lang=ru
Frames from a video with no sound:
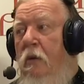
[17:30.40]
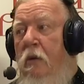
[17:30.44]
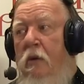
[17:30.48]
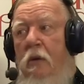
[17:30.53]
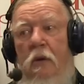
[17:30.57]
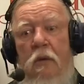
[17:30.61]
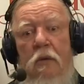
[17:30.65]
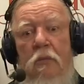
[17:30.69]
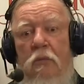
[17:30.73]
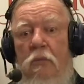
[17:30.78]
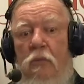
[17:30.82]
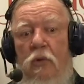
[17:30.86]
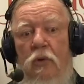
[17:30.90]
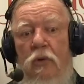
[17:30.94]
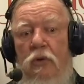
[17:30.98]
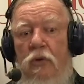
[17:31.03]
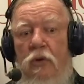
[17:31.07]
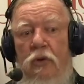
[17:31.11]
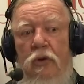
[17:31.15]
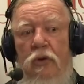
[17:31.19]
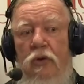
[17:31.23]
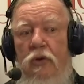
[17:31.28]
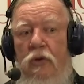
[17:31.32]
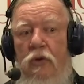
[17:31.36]
И
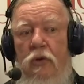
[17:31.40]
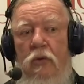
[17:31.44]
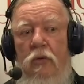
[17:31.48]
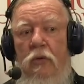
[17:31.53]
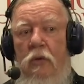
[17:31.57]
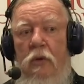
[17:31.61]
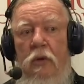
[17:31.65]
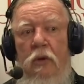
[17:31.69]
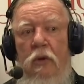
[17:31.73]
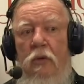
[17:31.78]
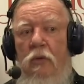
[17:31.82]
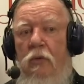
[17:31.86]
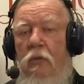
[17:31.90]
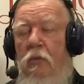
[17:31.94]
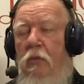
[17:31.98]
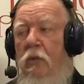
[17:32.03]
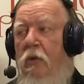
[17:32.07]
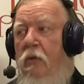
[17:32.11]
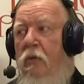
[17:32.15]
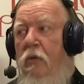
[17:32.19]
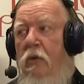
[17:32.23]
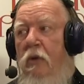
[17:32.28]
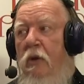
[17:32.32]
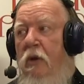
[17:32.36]
больше ничего, и он
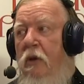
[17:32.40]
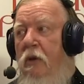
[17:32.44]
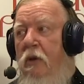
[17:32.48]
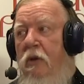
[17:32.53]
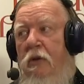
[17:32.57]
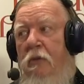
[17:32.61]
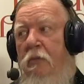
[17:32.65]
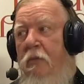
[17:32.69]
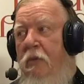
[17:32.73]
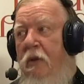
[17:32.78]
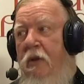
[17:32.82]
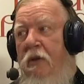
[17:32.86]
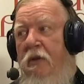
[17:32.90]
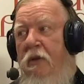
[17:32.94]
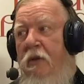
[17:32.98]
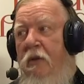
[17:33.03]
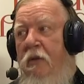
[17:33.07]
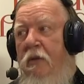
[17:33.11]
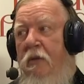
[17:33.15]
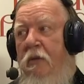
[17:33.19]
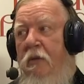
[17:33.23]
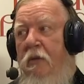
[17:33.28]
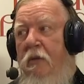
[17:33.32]
бы его, конечно, простил.